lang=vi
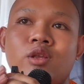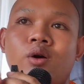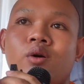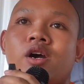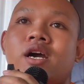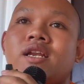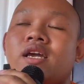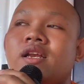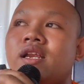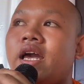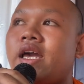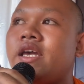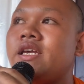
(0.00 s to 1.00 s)
Thoa tầng
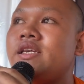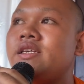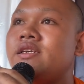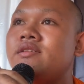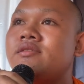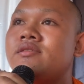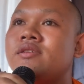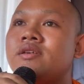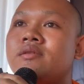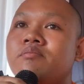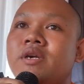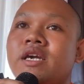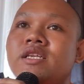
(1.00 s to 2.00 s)
lái
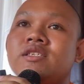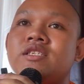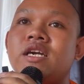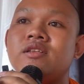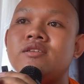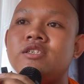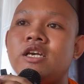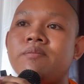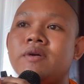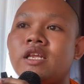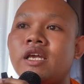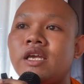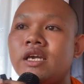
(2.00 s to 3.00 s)
Miên chất chưa
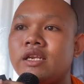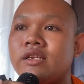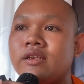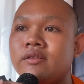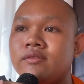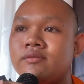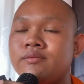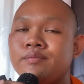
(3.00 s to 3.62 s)
bật hiên